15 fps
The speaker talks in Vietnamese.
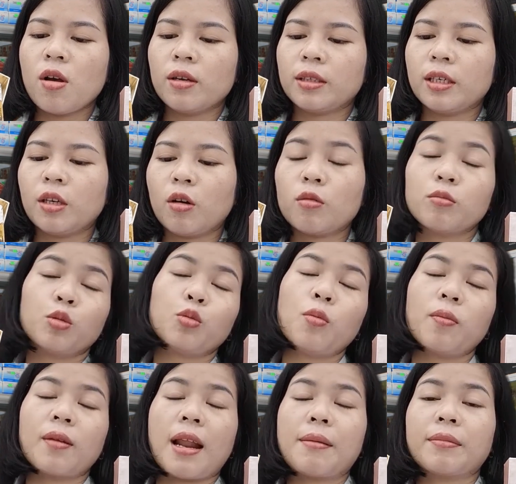nó cũng giúp
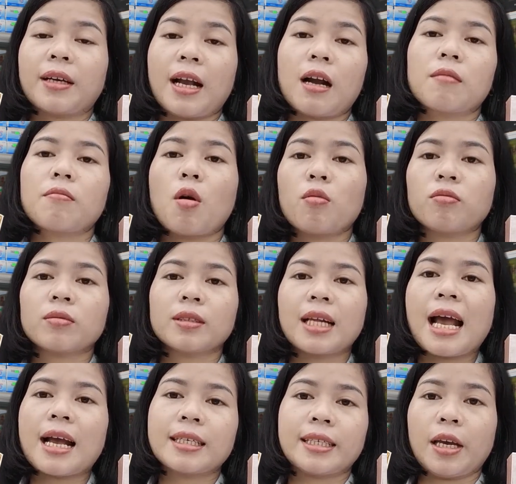làm căng bóng da,
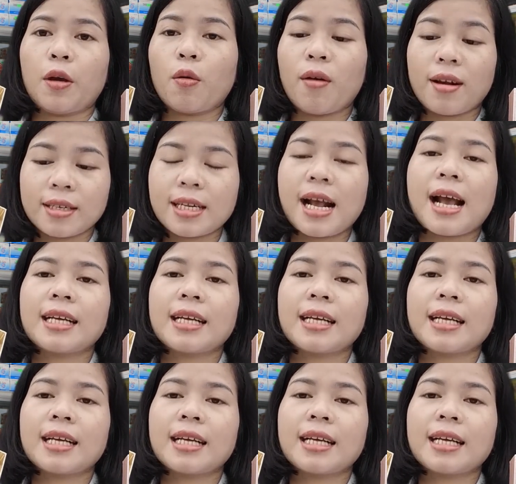trẻ hóa da.